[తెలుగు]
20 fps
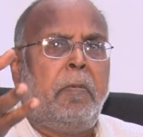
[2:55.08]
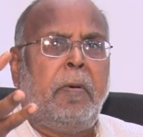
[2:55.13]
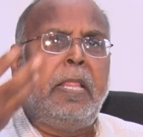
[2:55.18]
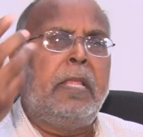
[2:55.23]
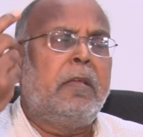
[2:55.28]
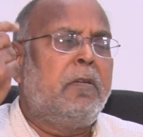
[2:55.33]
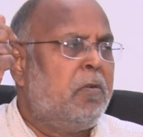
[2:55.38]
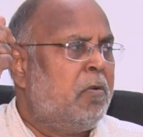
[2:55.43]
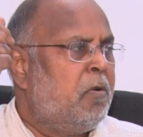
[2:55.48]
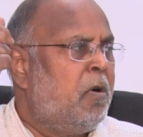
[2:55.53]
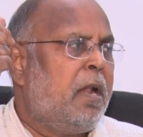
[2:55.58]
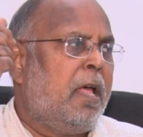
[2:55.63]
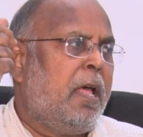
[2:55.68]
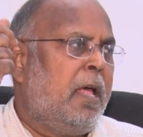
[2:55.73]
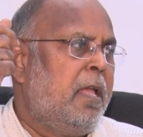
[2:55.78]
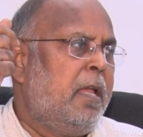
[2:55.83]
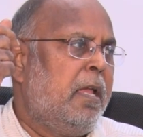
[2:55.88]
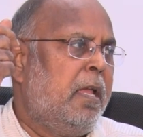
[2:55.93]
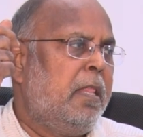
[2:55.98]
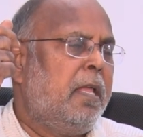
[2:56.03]
పథకం కూడా
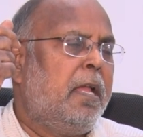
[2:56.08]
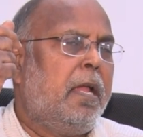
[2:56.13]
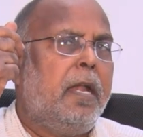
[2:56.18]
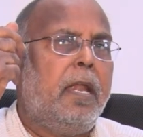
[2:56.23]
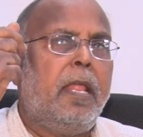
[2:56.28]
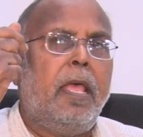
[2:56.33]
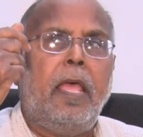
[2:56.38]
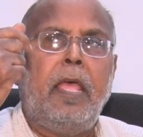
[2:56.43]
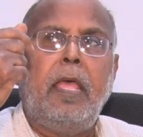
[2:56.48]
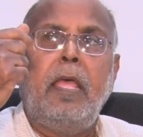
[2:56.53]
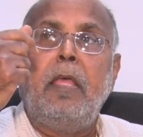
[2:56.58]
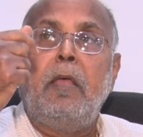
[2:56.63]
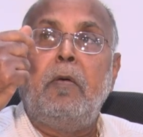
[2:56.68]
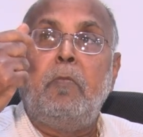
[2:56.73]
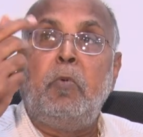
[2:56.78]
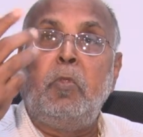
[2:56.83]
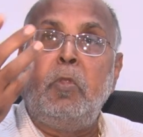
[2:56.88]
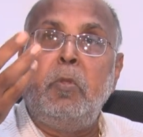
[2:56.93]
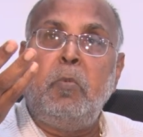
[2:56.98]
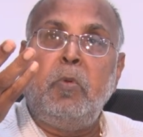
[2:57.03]
ఎందుకంటే
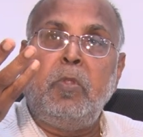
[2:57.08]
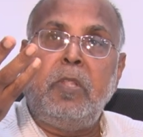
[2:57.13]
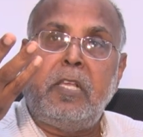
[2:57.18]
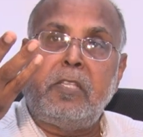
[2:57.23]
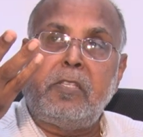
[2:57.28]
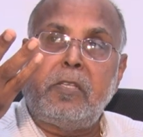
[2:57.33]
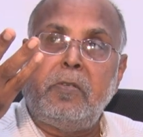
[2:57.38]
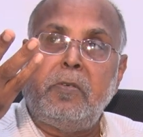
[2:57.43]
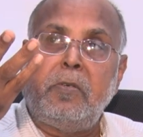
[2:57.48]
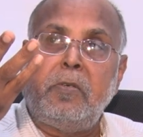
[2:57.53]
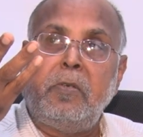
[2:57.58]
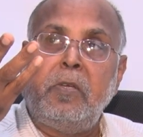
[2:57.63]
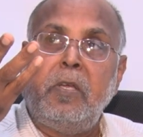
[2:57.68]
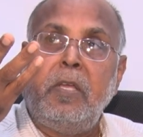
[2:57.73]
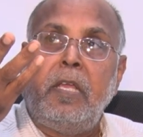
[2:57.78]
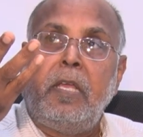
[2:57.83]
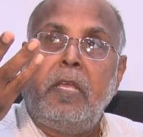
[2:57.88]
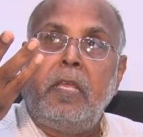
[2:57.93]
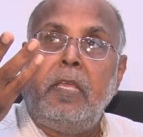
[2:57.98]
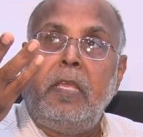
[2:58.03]
ముందు ముందు అసలు
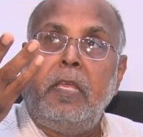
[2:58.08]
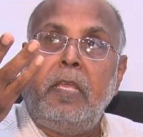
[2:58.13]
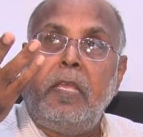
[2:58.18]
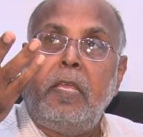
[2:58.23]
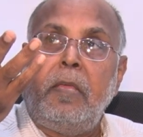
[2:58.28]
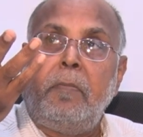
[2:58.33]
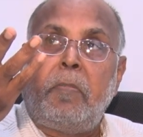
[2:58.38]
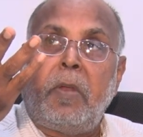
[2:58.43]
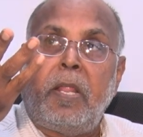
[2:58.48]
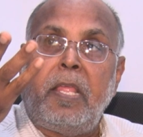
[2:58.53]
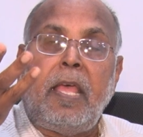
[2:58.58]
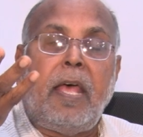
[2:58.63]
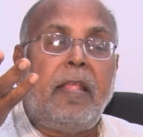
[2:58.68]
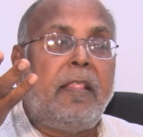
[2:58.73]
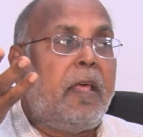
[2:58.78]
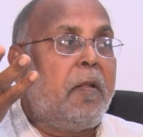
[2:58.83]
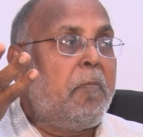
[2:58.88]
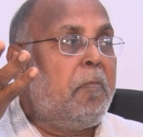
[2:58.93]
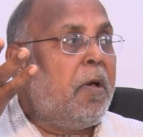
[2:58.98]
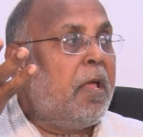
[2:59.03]
ఈ ప్రజా
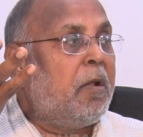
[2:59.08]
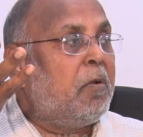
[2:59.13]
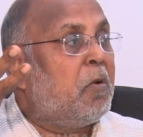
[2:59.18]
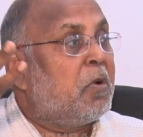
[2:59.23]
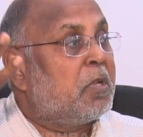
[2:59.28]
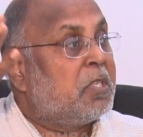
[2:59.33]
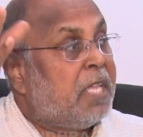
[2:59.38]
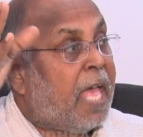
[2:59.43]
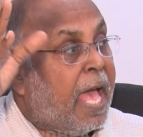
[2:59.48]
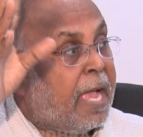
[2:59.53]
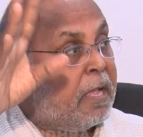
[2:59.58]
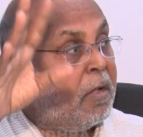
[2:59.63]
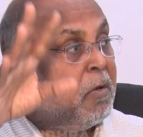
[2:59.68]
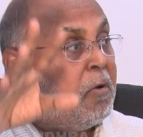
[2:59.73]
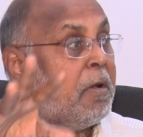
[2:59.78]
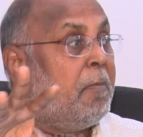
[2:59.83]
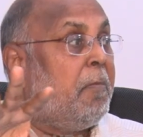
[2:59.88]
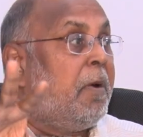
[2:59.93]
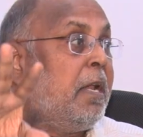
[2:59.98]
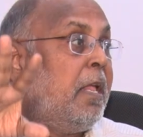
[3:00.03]
ఒక శాఖ
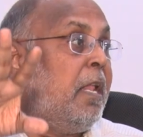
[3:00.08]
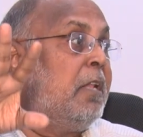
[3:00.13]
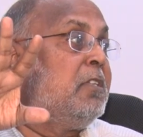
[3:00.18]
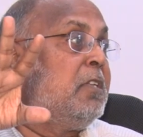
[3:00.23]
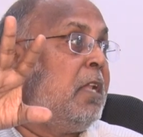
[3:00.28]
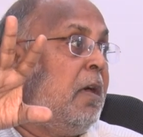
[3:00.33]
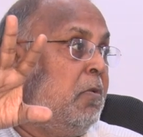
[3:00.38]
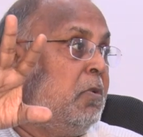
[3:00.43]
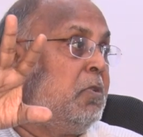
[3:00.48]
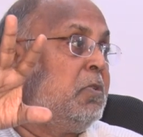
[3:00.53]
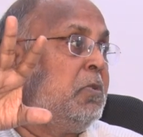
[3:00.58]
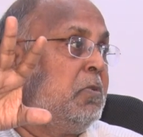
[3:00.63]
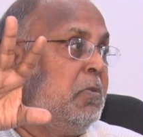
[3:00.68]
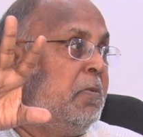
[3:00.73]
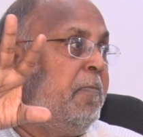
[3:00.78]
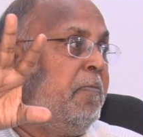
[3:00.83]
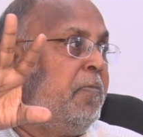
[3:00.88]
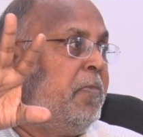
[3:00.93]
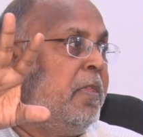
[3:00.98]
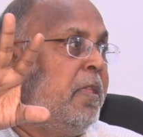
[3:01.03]
కూడా పెట్టాల్సి రావచ్చు
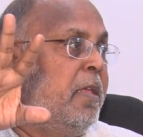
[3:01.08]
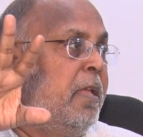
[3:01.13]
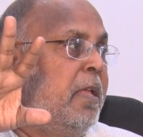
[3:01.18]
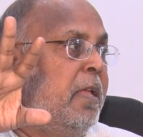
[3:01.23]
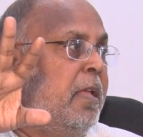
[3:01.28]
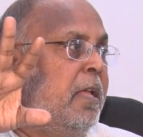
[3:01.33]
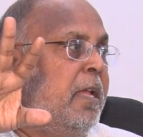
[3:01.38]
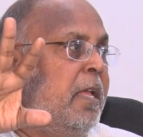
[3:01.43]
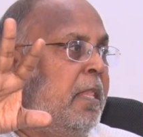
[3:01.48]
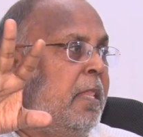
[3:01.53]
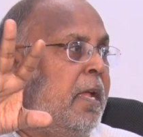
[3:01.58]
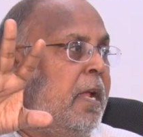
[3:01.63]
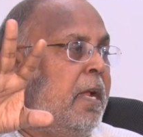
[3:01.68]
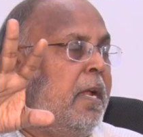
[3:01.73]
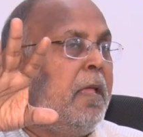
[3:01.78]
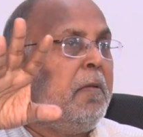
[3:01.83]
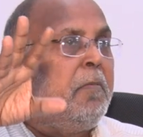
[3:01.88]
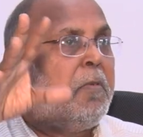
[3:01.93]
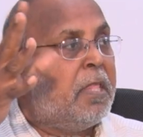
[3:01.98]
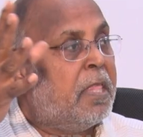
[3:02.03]

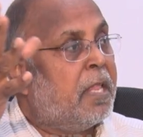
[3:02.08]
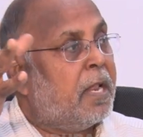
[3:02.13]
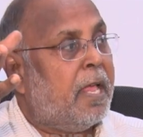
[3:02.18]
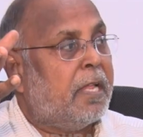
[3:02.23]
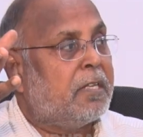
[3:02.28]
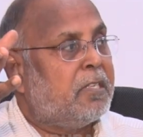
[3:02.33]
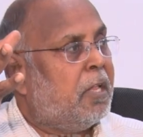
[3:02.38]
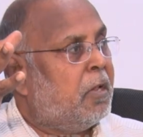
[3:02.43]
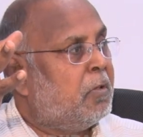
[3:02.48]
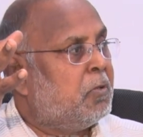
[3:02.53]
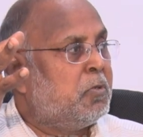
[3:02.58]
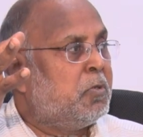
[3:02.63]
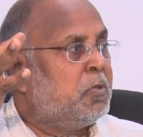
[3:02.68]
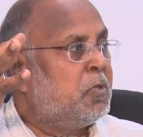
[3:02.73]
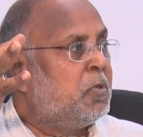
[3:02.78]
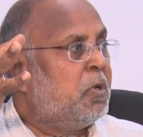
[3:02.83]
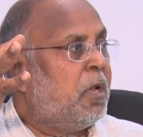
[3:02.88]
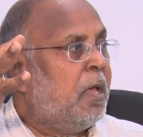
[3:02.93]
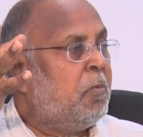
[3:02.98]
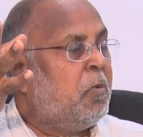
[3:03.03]
ఎందుకంటే ఇతర రాష్ట్రాలు
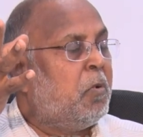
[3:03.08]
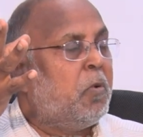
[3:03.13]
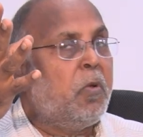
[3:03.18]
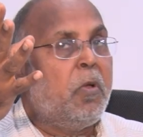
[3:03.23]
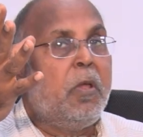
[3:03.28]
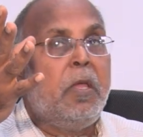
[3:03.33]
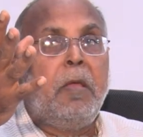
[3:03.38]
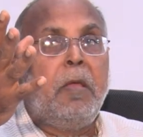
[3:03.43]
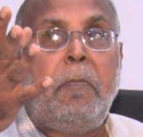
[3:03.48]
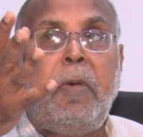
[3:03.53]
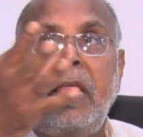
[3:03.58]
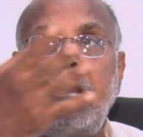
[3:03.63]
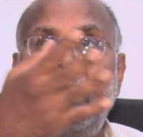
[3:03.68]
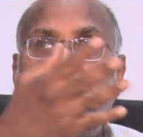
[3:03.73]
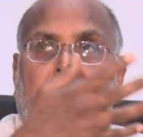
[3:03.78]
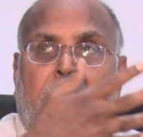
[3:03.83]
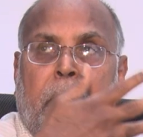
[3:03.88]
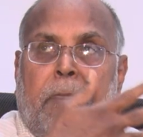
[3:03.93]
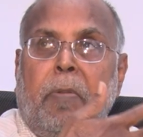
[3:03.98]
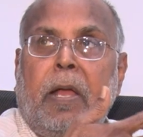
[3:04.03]
చూస్తున్నాము పైగా
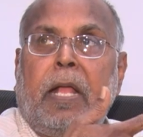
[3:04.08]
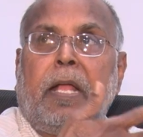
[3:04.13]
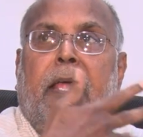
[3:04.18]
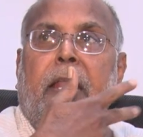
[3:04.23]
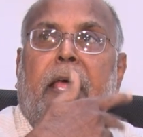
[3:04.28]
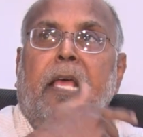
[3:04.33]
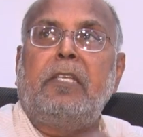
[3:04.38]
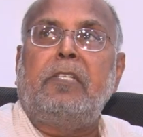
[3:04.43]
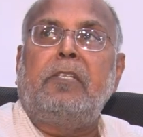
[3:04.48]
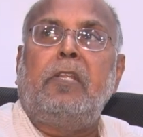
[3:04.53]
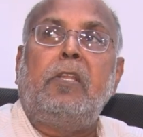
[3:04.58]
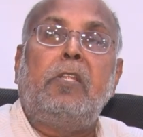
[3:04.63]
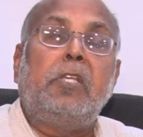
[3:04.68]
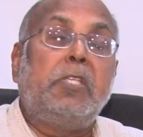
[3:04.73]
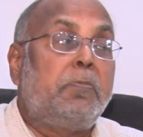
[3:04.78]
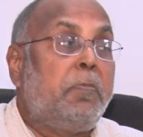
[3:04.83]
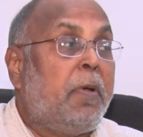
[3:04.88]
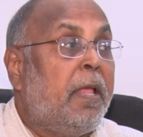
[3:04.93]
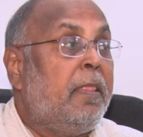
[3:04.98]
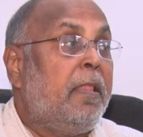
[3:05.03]
మన పక్క రాష్ట్రంలో
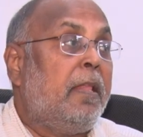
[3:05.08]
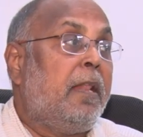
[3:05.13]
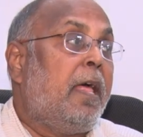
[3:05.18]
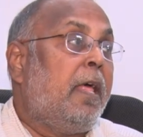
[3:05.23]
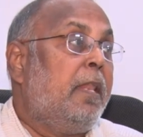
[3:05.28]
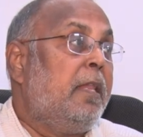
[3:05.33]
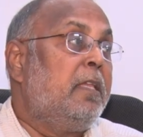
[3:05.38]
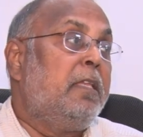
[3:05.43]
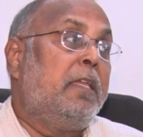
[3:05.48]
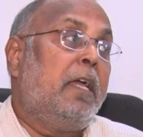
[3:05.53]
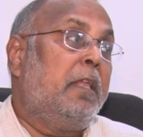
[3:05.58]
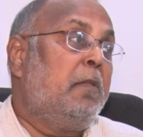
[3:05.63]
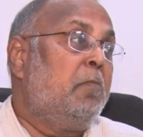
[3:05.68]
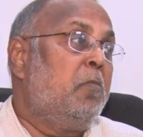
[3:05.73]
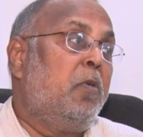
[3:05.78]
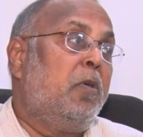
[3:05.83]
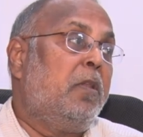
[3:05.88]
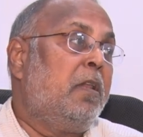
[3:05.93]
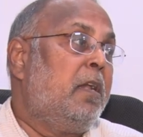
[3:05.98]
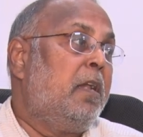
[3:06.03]
స్పందన అని
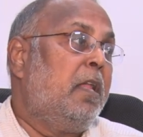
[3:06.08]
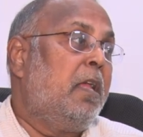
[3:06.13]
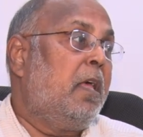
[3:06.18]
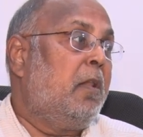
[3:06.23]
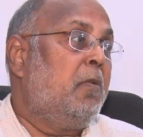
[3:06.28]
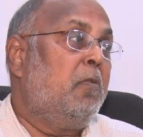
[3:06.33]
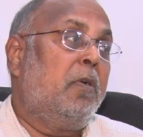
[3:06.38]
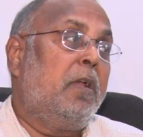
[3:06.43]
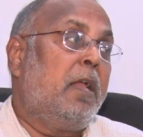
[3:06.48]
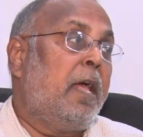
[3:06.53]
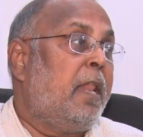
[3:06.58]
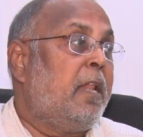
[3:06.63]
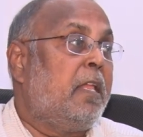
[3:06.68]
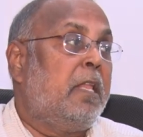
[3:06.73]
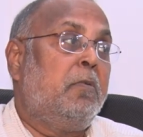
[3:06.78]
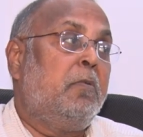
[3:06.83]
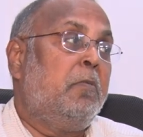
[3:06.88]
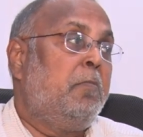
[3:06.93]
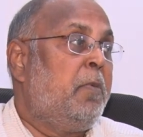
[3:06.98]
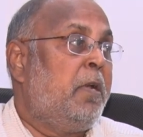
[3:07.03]
జగన్మోహన్ రెడ్డి గారు ఒక
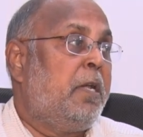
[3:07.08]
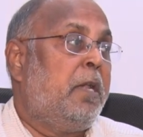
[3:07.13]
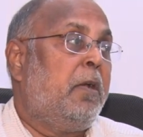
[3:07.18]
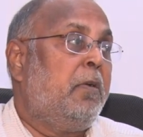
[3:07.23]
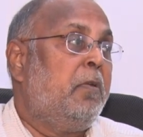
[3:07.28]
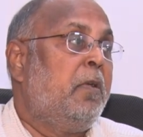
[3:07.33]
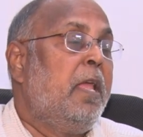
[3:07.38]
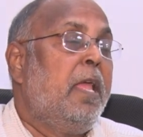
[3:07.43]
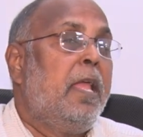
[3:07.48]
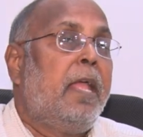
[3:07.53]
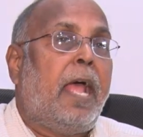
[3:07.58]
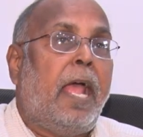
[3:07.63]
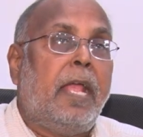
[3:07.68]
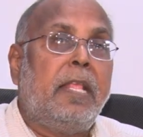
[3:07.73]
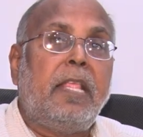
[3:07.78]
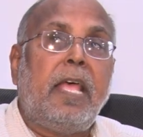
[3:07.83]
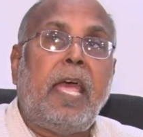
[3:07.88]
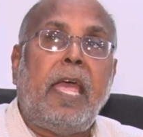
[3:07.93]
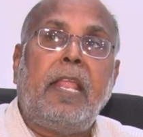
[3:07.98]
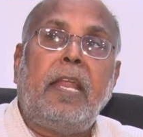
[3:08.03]
కార్యక్రమం పెట్టాడు
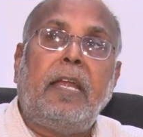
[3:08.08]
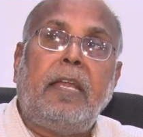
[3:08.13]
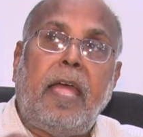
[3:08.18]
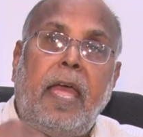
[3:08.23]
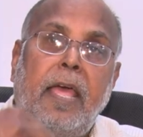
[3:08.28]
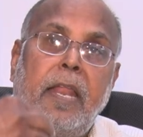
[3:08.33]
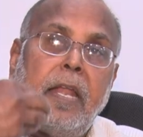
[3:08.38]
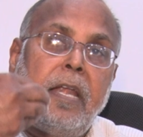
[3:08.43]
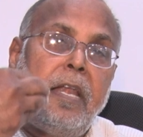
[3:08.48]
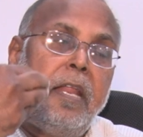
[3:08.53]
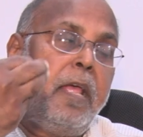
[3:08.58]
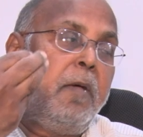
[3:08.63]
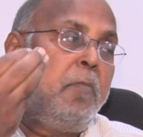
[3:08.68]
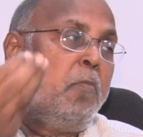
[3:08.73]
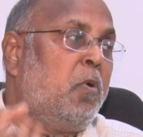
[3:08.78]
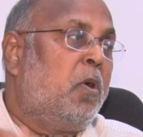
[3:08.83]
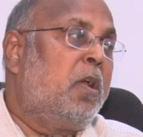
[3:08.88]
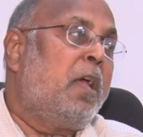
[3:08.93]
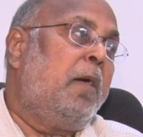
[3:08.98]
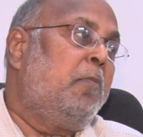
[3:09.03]
అయితే ఆయన డైరెక్ట్గా
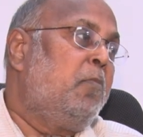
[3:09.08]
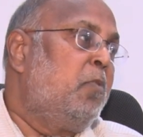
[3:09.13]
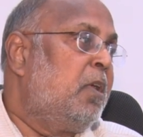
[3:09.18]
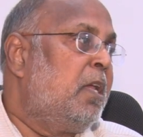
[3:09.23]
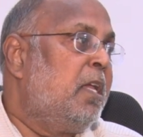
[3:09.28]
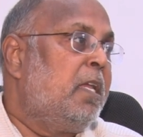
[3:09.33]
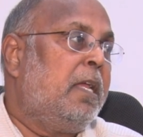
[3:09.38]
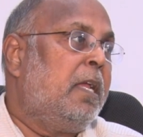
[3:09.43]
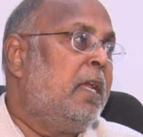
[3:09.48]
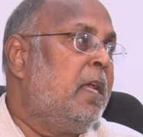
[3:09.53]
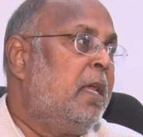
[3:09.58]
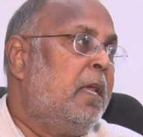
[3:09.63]
ముఖాముఖి